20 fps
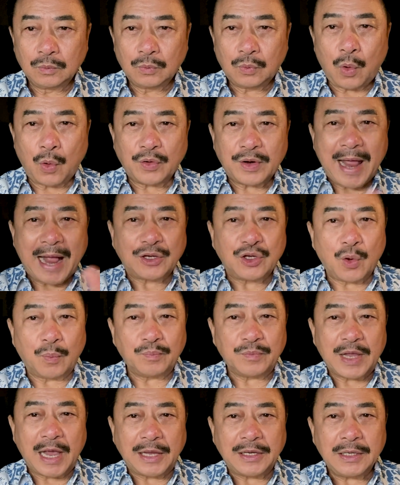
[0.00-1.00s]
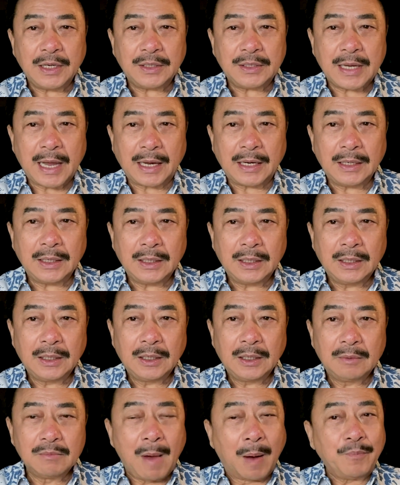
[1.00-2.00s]
con đang dùng dãy như vậy
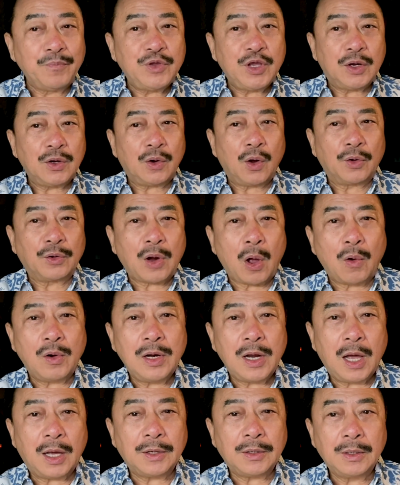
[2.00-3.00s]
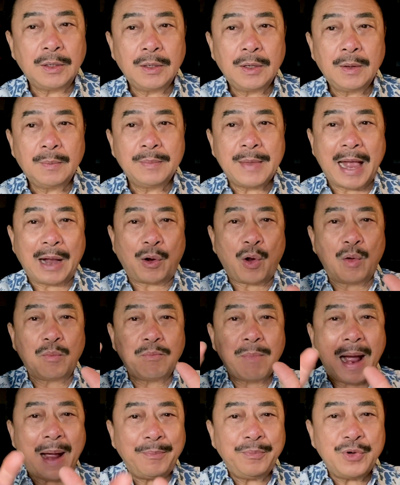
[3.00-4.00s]
Bỗng dưng con nổi lên và con
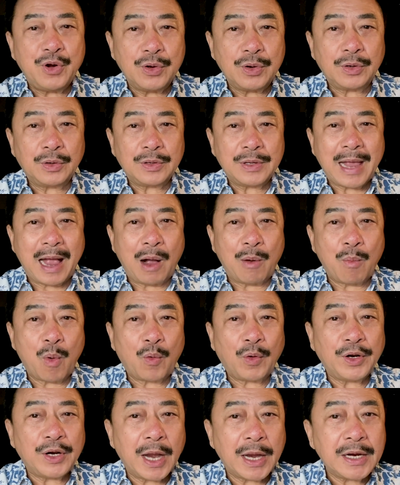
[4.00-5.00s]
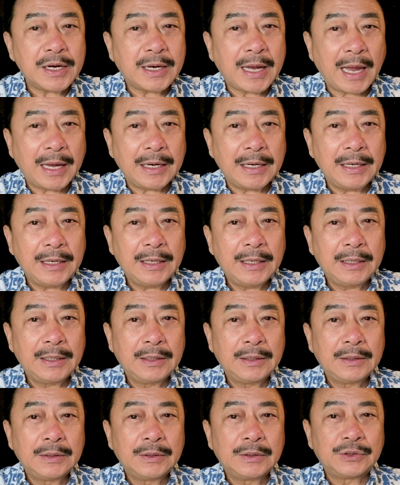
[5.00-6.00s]
bám được vào một cái rễ cây.
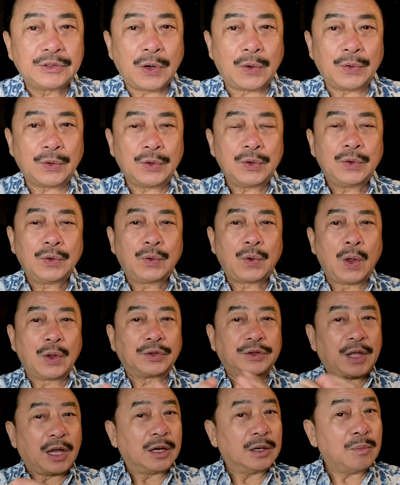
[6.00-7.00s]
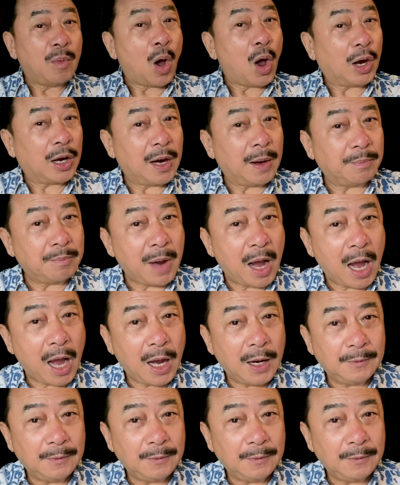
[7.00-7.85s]
Rồi con tự bò lên bờ.